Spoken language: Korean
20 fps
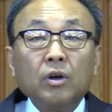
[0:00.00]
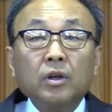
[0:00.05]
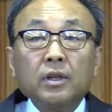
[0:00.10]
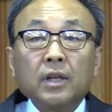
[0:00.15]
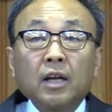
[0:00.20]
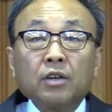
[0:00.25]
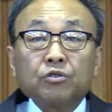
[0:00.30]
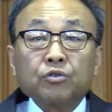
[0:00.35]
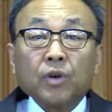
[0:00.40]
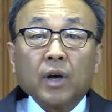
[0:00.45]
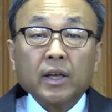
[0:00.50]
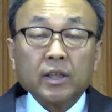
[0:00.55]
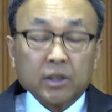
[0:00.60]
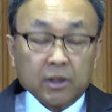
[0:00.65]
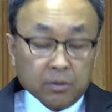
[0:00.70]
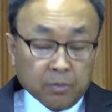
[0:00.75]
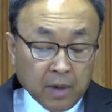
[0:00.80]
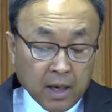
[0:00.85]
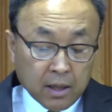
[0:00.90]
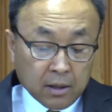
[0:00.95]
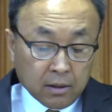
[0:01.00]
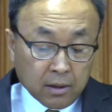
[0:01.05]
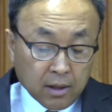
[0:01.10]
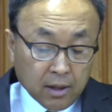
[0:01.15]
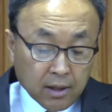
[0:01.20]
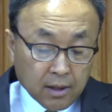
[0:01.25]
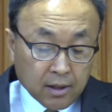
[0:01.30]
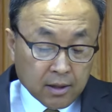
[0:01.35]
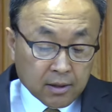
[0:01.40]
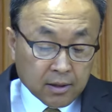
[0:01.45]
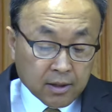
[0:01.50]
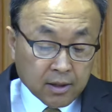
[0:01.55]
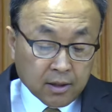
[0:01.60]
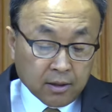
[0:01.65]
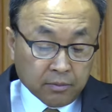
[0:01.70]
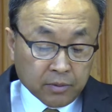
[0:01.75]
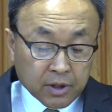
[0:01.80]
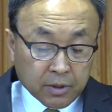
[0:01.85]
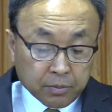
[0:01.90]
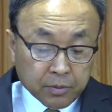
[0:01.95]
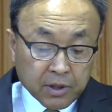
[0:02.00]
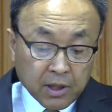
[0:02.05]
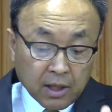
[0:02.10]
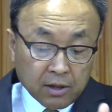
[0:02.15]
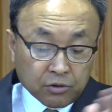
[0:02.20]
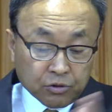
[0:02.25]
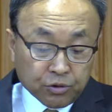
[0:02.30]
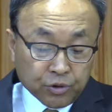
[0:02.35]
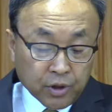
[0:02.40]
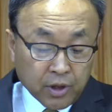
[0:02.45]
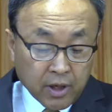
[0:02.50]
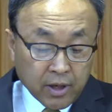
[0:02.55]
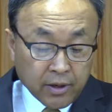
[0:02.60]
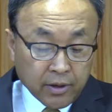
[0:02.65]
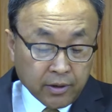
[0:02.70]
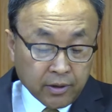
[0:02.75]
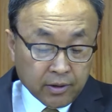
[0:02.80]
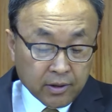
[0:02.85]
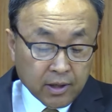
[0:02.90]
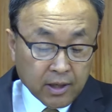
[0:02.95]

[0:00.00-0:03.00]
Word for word: 될 수가 있지만 지금 십자가 뒤에요.